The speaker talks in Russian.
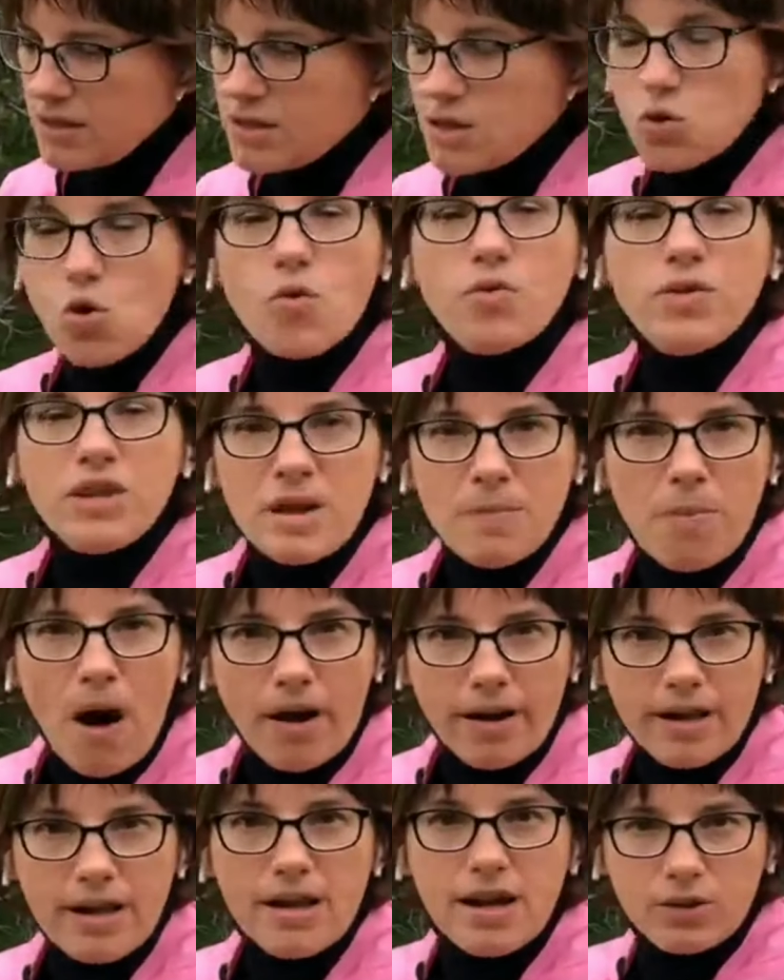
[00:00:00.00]
церковные
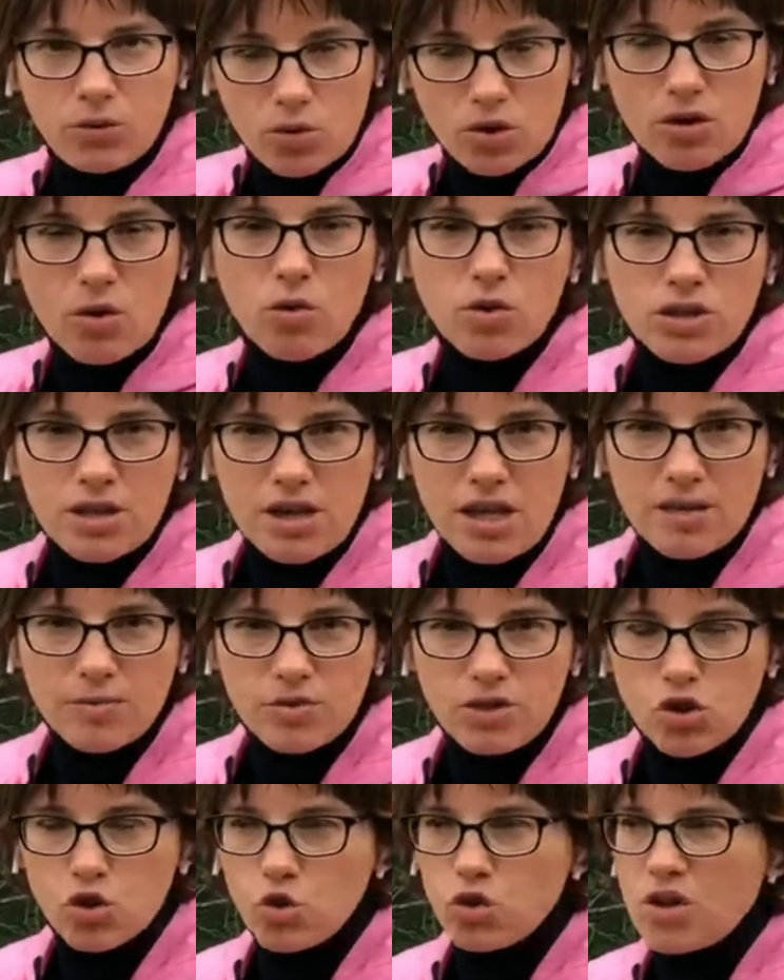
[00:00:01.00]
епархии, которые находятся рядом с
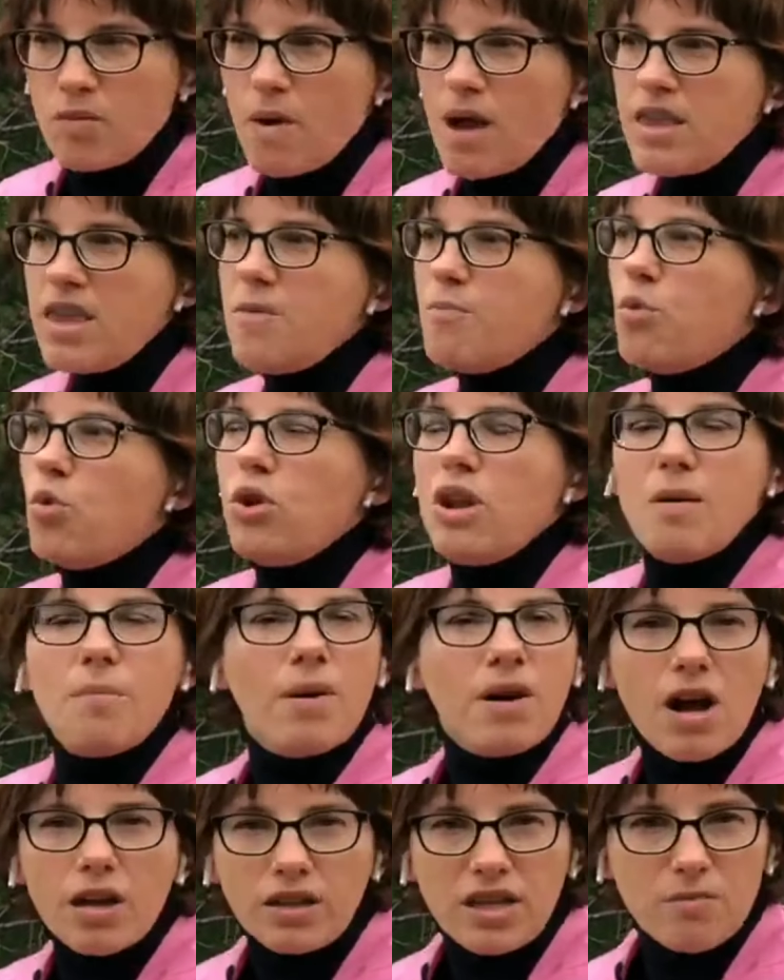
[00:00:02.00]
Дижоном, они более
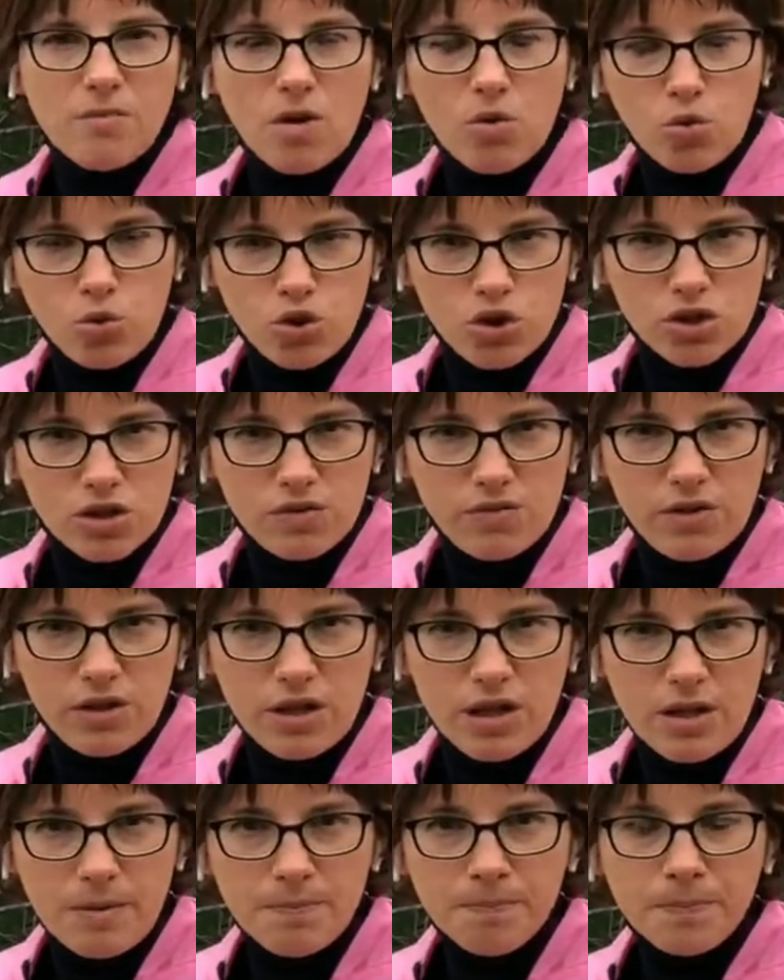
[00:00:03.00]
богаты и
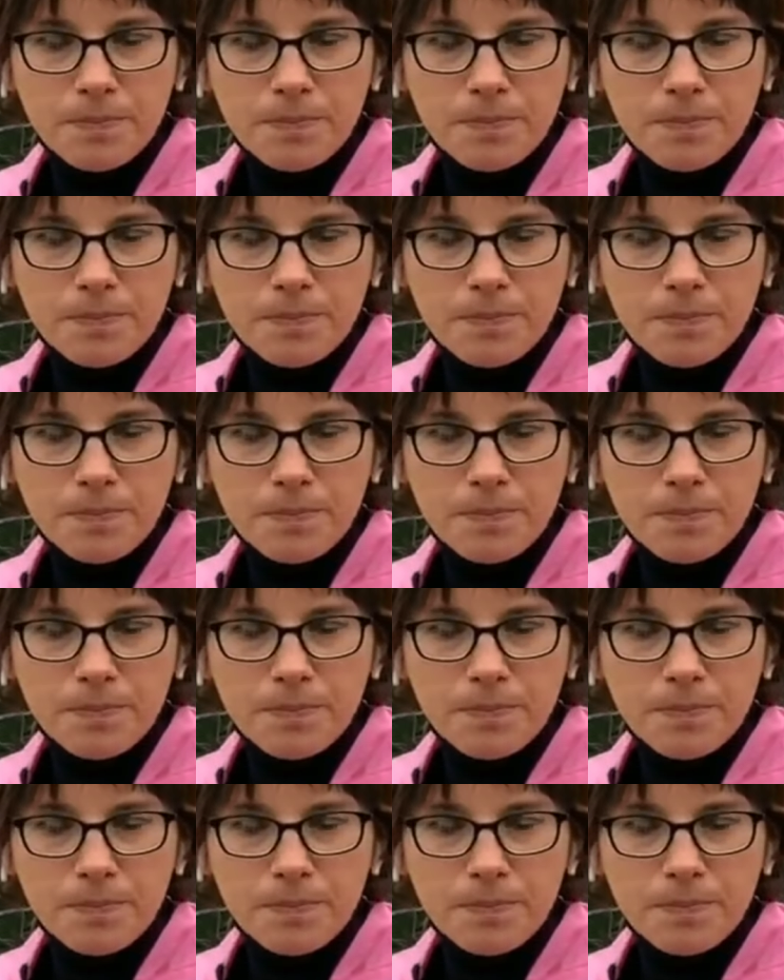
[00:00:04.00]
могущественны,